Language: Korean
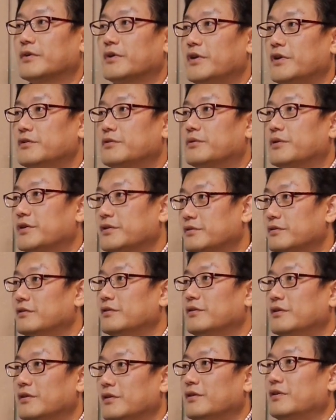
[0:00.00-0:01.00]
계속해서.
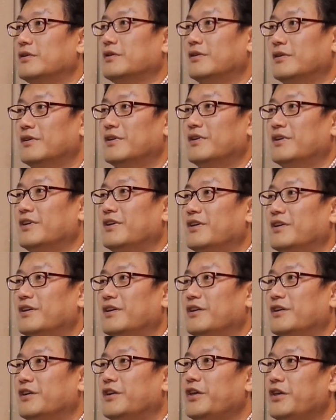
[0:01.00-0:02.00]

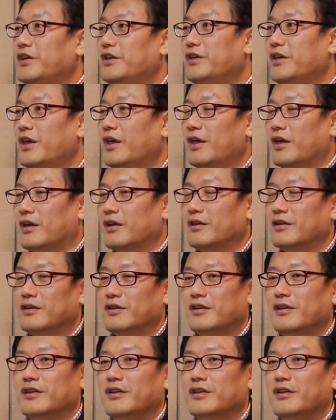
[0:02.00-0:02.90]
그 이게